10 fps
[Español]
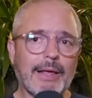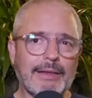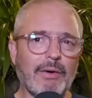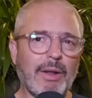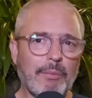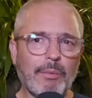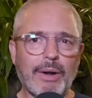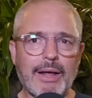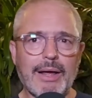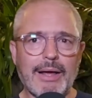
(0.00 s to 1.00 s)
que tiene una muy
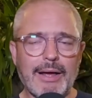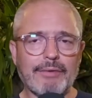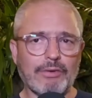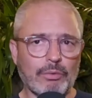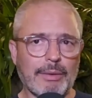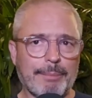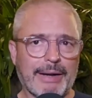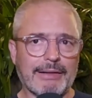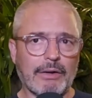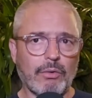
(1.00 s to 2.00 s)
buena segunda
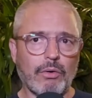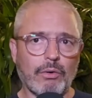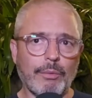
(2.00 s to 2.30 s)
parte, ¿no?